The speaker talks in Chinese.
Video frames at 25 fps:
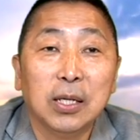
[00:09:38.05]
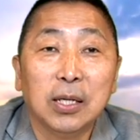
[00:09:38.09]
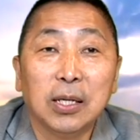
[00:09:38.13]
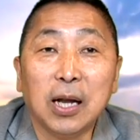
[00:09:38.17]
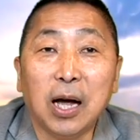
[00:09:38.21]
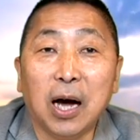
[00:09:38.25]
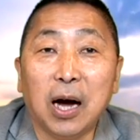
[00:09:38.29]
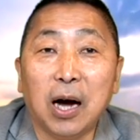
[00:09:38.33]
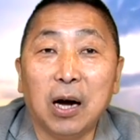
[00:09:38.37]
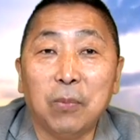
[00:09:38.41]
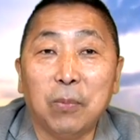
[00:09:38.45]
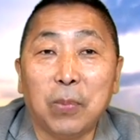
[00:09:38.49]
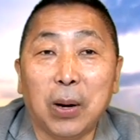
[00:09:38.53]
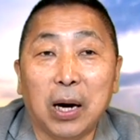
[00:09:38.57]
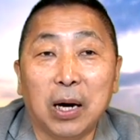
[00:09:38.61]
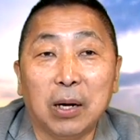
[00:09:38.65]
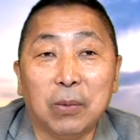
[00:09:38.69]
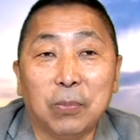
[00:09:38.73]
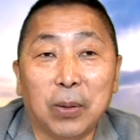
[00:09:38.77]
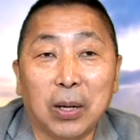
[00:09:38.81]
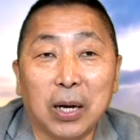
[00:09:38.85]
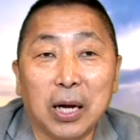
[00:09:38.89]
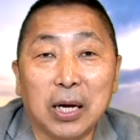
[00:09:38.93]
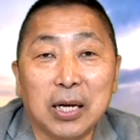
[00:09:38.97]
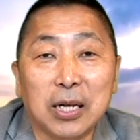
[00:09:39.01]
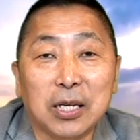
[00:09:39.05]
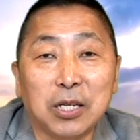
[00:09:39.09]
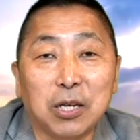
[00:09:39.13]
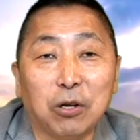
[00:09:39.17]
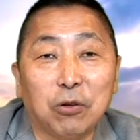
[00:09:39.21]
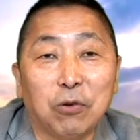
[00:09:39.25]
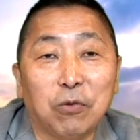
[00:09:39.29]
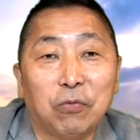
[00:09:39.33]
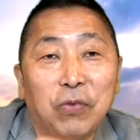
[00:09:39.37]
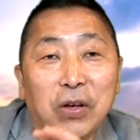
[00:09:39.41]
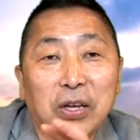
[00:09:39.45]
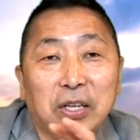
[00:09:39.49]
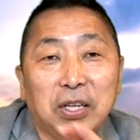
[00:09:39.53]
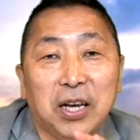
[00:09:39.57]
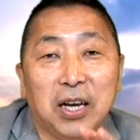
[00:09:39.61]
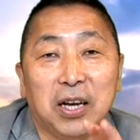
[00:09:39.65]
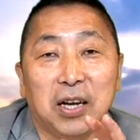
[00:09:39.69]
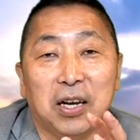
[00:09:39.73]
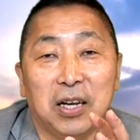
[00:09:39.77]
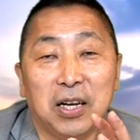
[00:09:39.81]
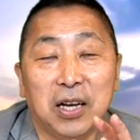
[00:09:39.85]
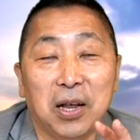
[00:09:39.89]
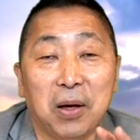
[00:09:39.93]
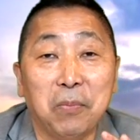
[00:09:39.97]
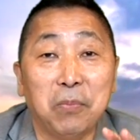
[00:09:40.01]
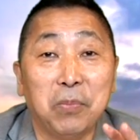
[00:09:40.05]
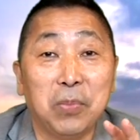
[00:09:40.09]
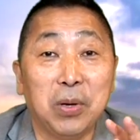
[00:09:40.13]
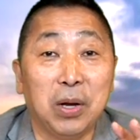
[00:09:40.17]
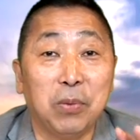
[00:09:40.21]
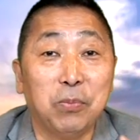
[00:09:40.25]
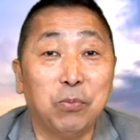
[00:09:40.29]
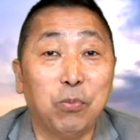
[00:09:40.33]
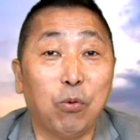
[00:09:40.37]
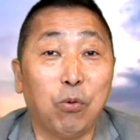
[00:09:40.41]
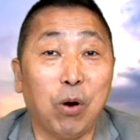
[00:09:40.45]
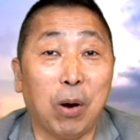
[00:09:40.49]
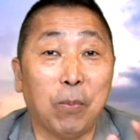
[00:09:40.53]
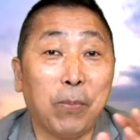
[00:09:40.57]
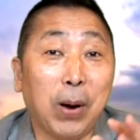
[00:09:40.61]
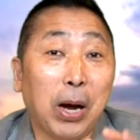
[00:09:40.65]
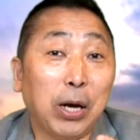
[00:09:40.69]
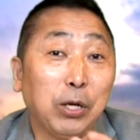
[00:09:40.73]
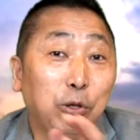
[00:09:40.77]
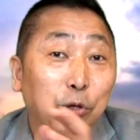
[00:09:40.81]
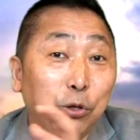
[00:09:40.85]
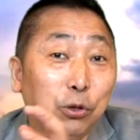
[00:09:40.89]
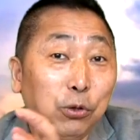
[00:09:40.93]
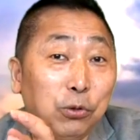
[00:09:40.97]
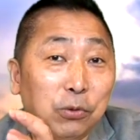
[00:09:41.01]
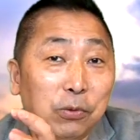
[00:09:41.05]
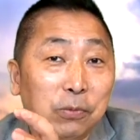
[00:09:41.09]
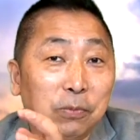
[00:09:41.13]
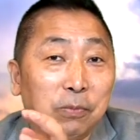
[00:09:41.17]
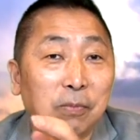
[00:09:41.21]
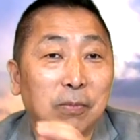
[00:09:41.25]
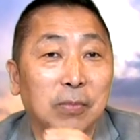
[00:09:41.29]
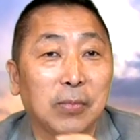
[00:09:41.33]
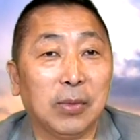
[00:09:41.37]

那把把它给叫做飞碟联联播网 Part Two，